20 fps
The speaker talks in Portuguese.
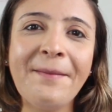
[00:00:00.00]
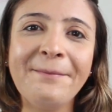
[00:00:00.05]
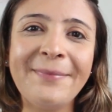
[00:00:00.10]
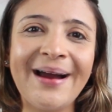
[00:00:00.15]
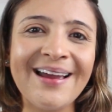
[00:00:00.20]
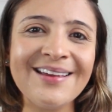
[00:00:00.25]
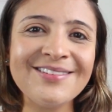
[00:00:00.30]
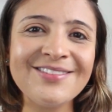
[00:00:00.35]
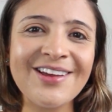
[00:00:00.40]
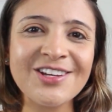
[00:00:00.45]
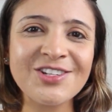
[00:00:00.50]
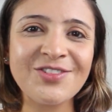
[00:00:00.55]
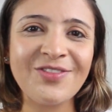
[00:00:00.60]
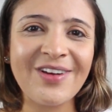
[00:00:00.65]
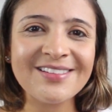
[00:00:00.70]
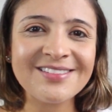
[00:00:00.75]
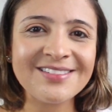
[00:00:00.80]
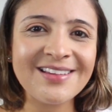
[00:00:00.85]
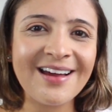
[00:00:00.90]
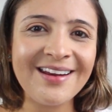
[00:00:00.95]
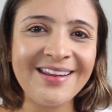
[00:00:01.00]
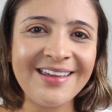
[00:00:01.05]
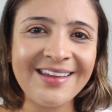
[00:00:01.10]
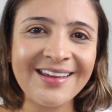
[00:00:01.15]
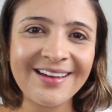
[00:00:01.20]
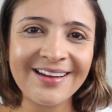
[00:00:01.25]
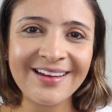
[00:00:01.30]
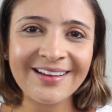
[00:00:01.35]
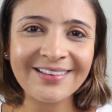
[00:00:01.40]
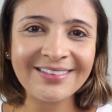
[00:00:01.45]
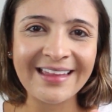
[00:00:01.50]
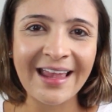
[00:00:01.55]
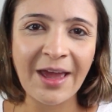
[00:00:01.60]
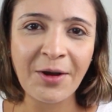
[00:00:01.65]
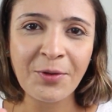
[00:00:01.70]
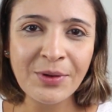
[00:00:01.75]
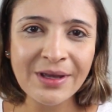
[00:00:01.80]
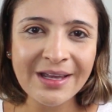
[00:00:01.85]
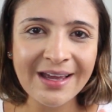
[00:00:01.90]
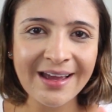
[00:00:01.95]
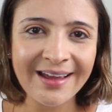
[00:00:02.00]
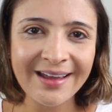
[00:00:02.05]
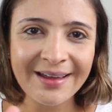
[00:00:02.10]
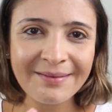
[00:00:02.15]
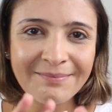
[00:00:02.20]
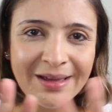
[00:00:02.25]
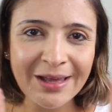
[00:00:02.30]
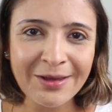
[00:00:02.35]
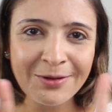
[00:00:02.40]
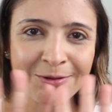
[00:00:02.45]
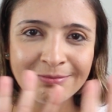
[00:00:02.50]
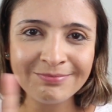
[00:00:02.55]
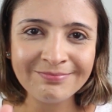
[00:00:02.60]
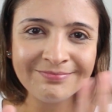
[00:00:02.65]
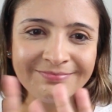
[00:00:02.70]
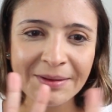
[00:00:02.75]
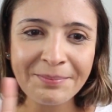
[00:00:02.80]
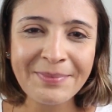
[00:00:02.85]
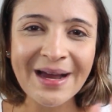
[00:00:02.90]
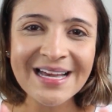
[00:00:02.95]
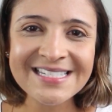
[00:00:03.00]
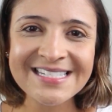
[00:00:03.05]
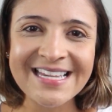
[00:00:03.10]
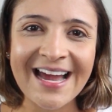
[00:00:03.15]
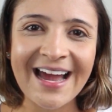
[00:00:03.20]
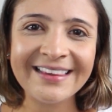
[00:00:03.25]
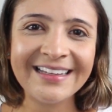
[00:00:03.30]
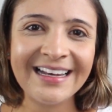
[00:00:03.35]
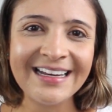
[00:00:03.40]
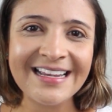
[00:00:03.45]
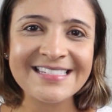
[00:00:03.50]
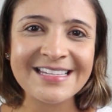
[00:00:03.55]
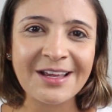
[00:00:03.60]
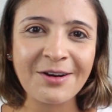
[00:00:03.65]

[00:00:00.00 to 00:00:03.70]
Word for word: mas às vezes a linha tênue é meio embaçada ali.